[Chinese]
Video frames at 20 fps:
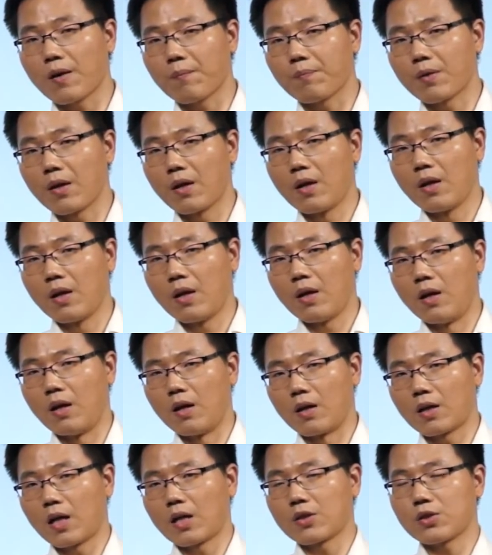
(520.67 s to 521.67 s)
案，
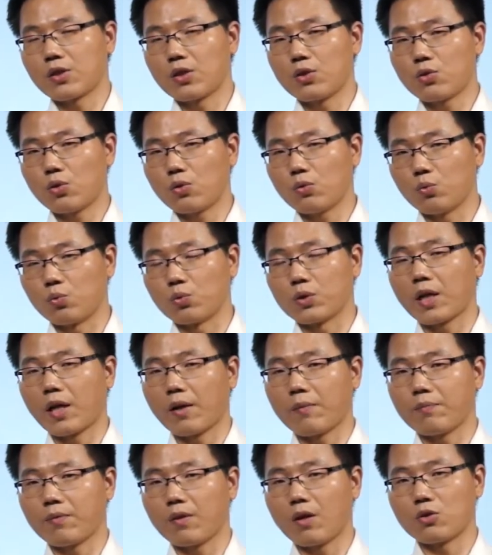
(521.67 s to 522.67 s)
呃，该是一周五
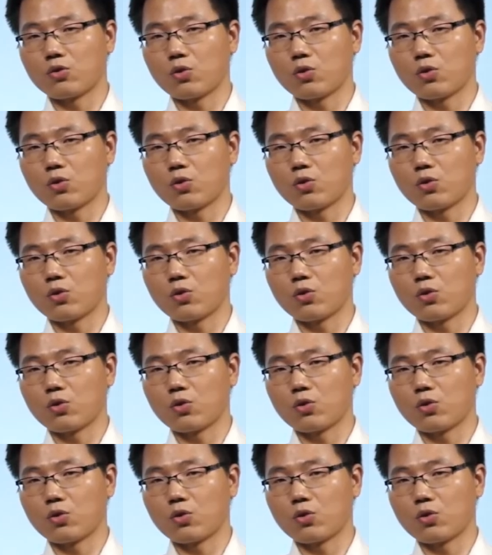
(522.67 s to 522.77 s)
天。